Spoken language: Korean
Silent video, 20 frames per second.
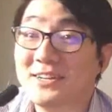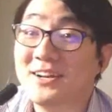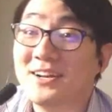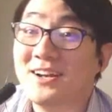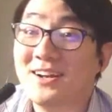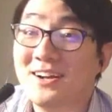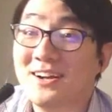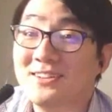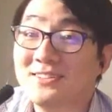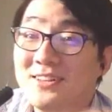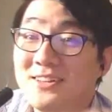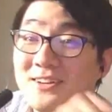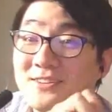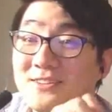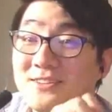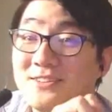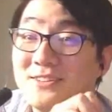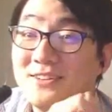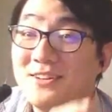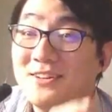제가
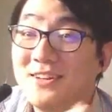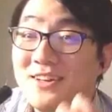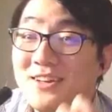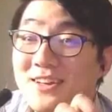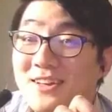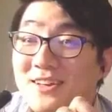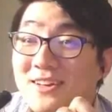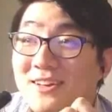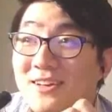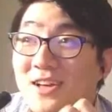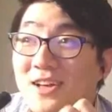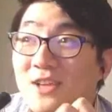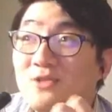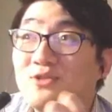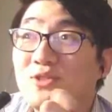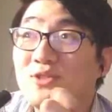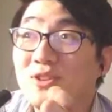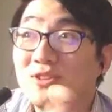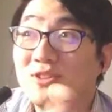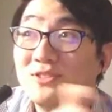항상 그
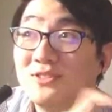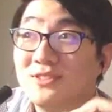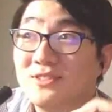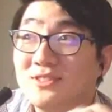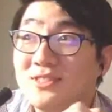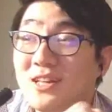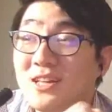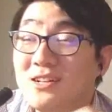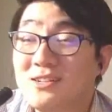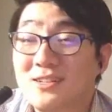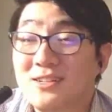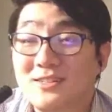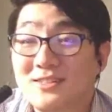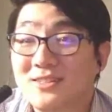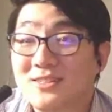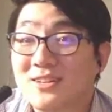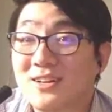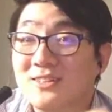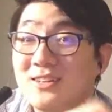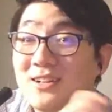해수던
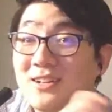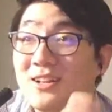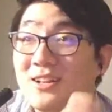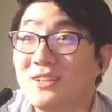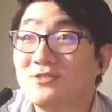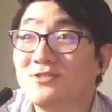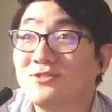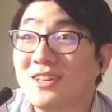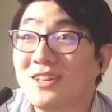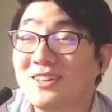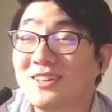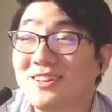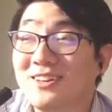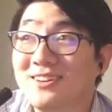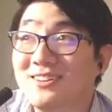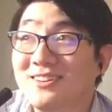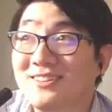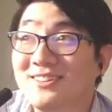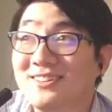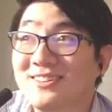스타일리스트가
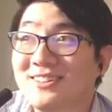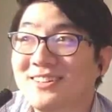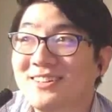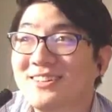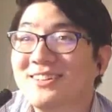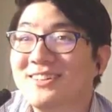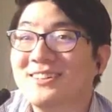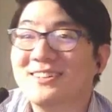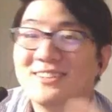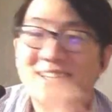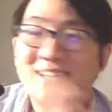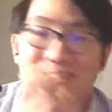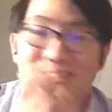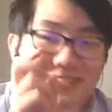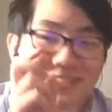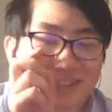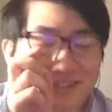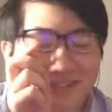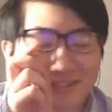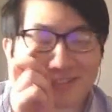잘라주잖아요.
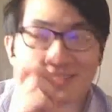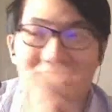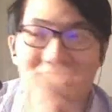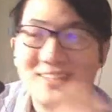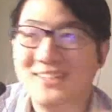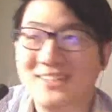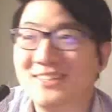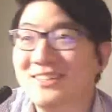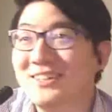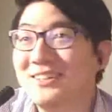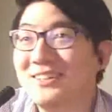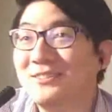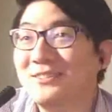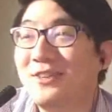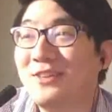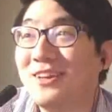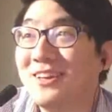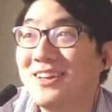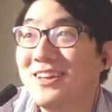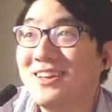그래서 이제
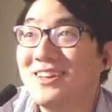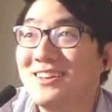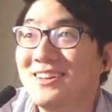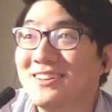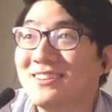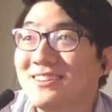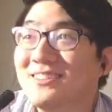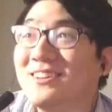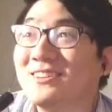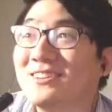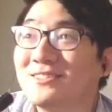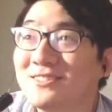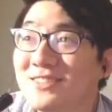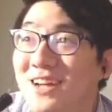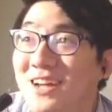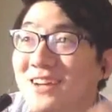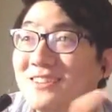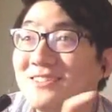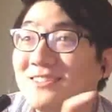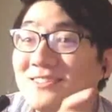되게 그냥
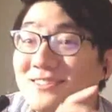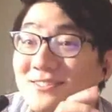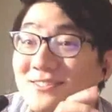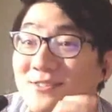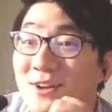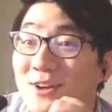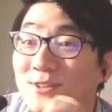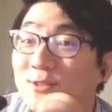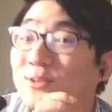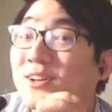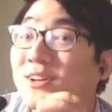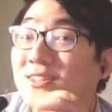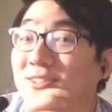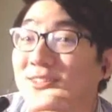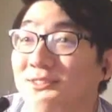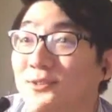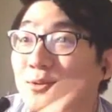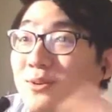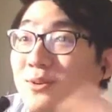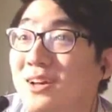자르는
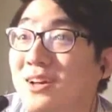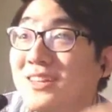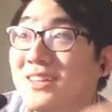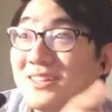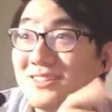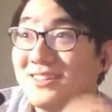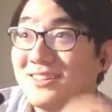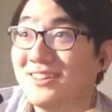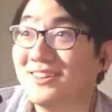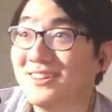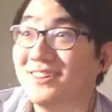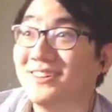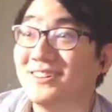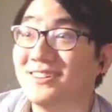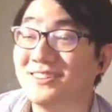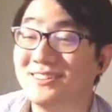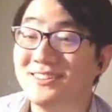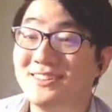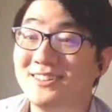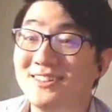과정까지는
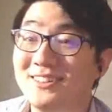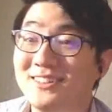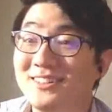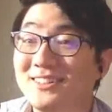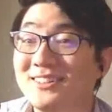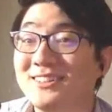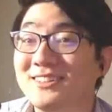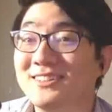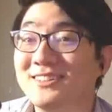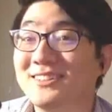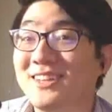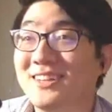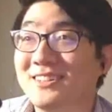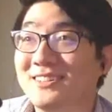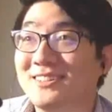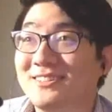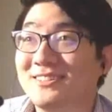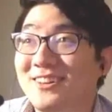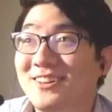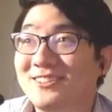똑같았어요.
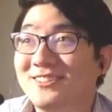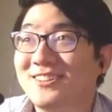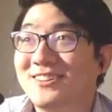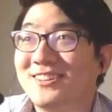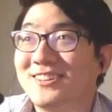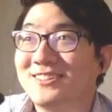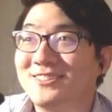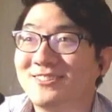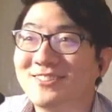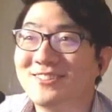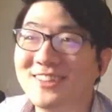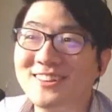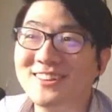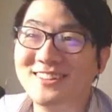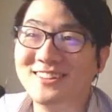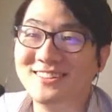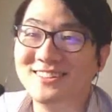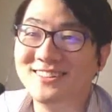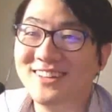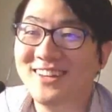자르는 과정까지
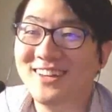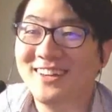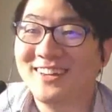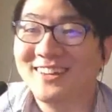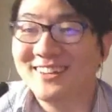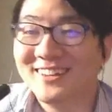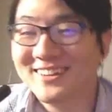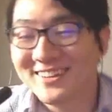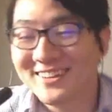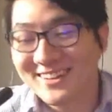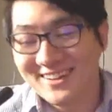똑같았는데